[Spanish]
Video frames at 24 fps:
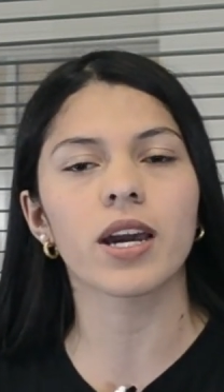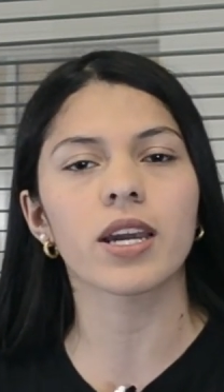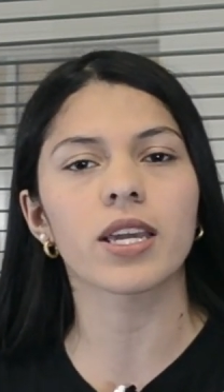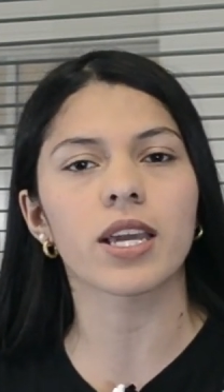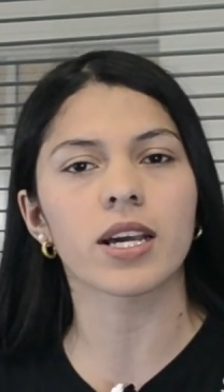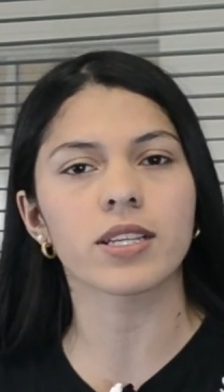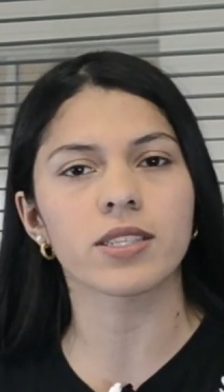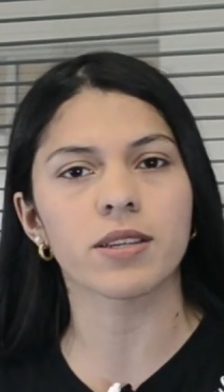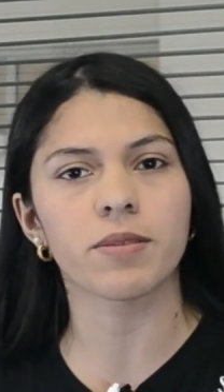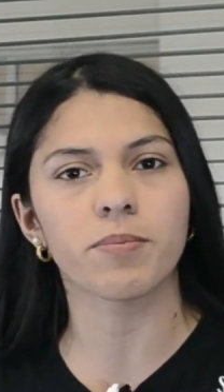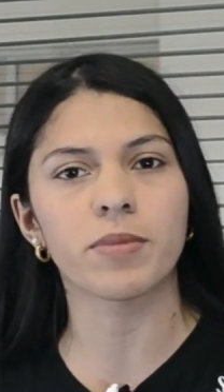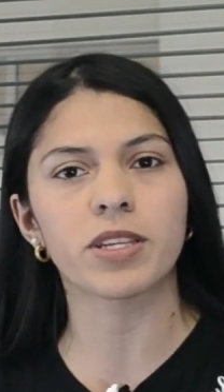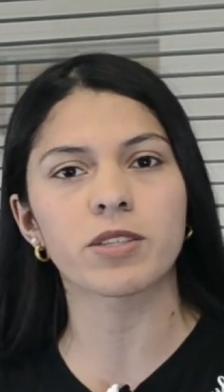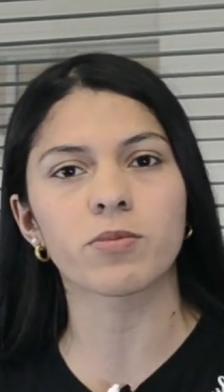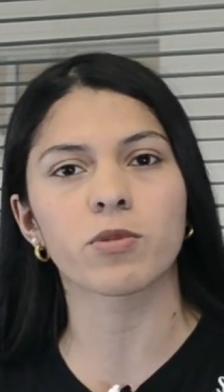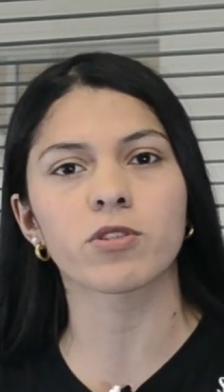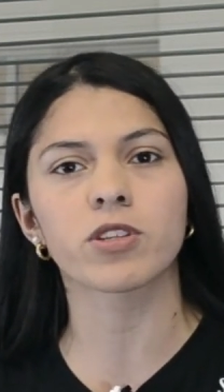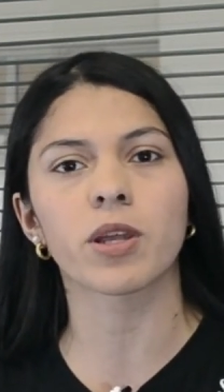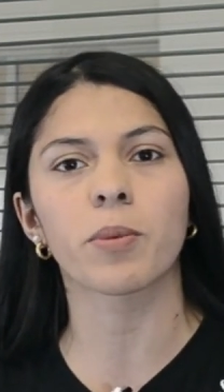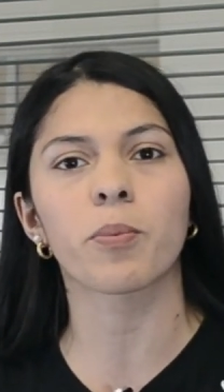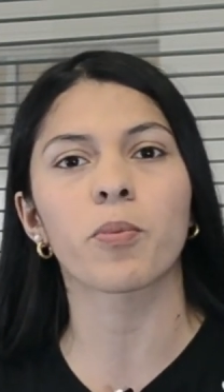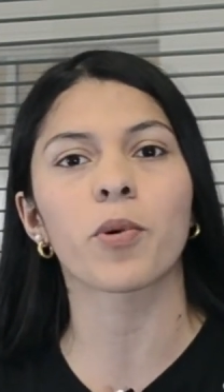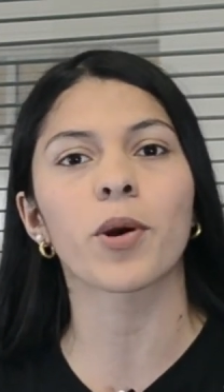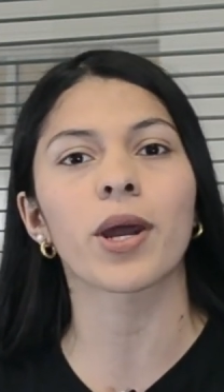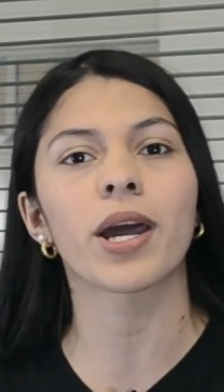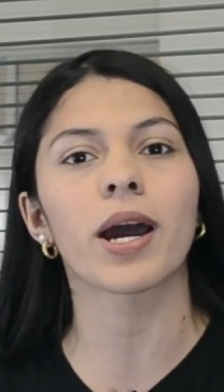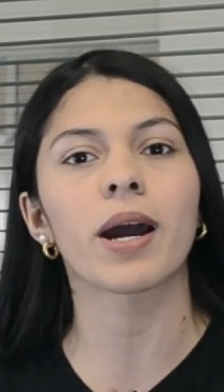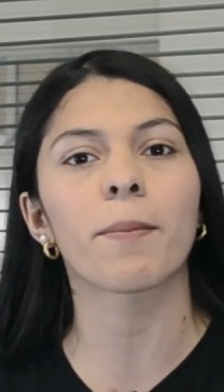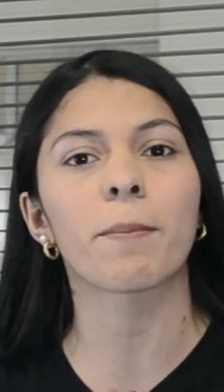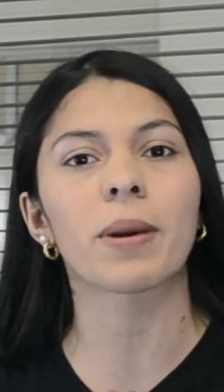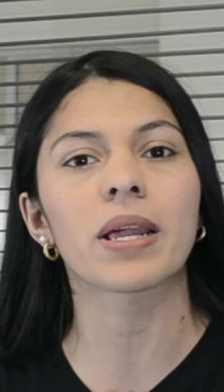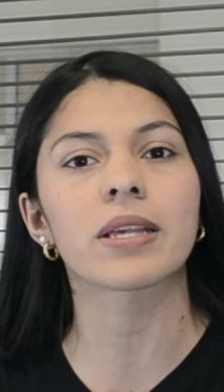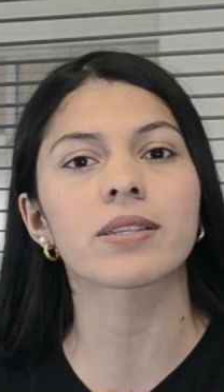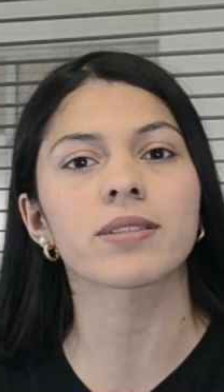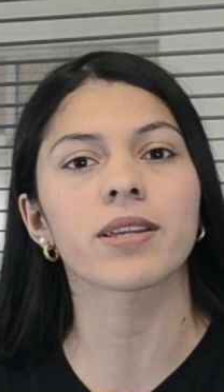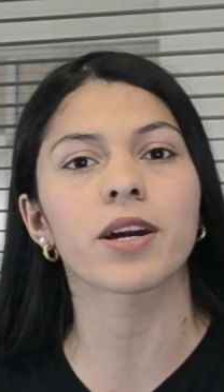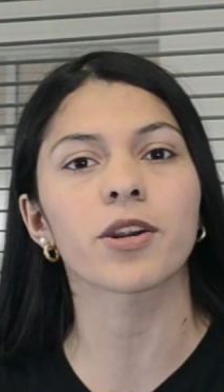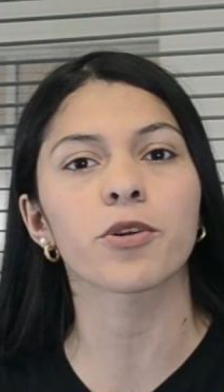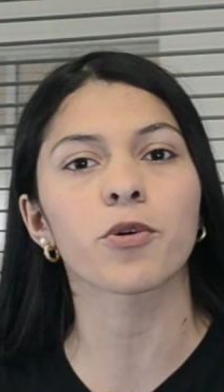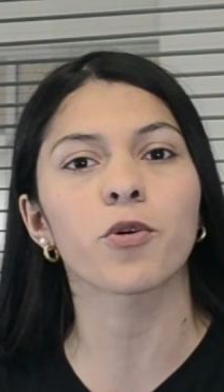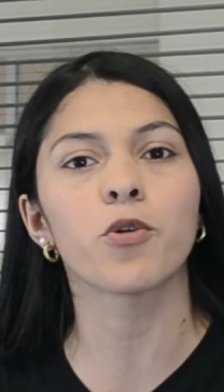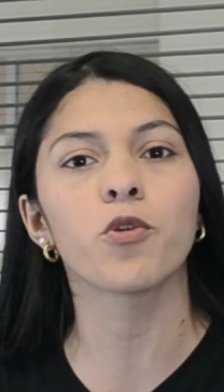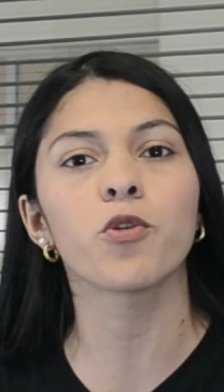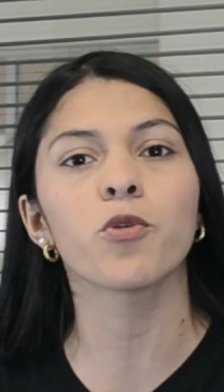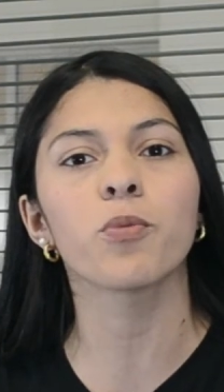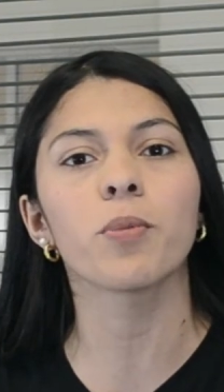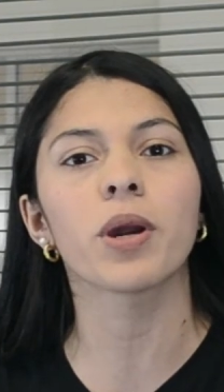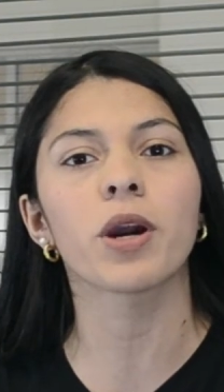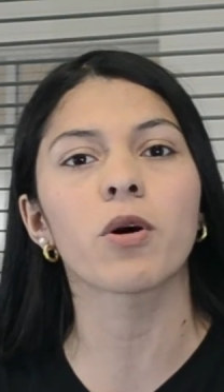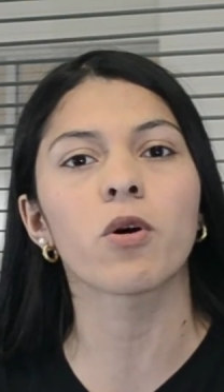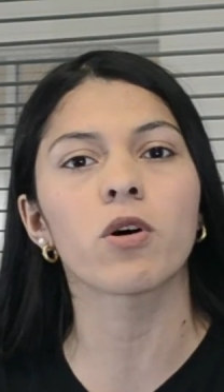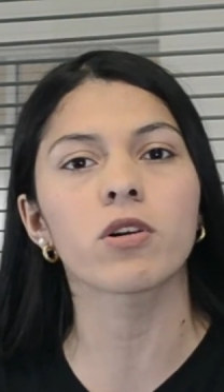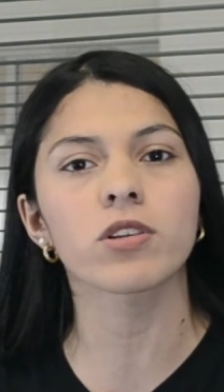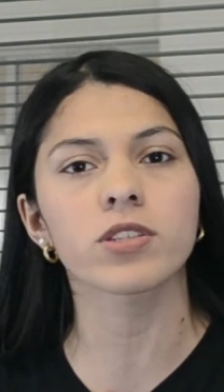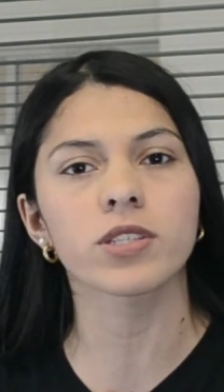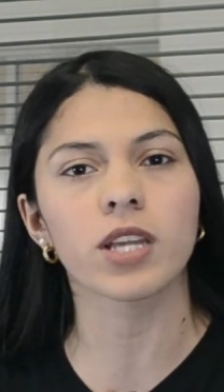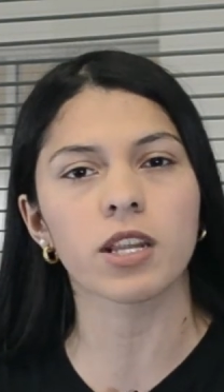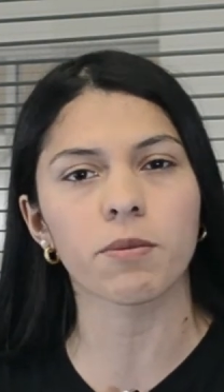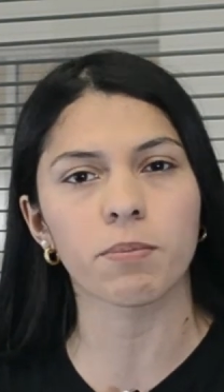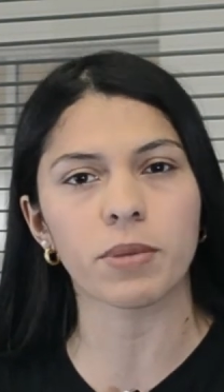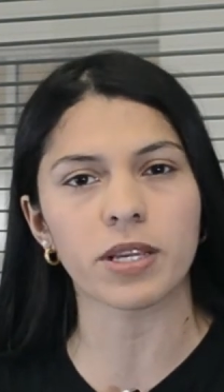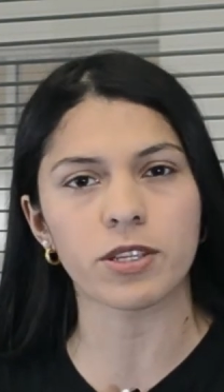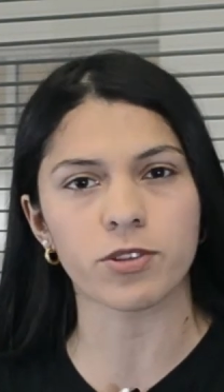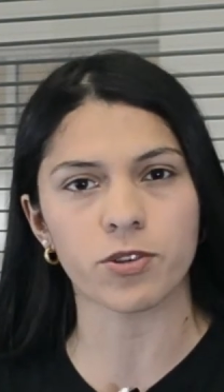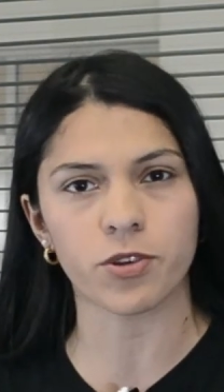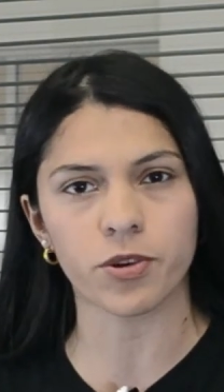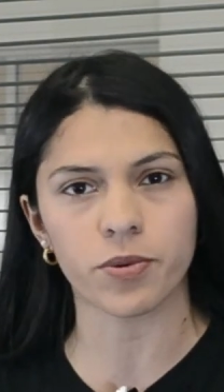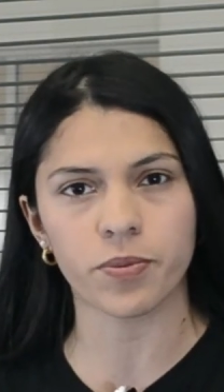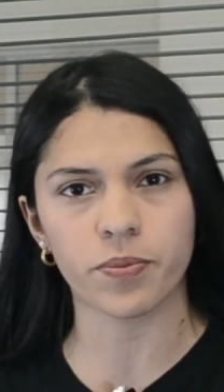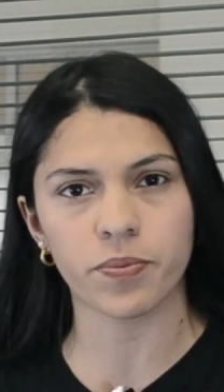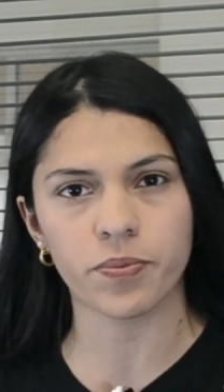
y asimismo se pueda prestar un mejor servicio.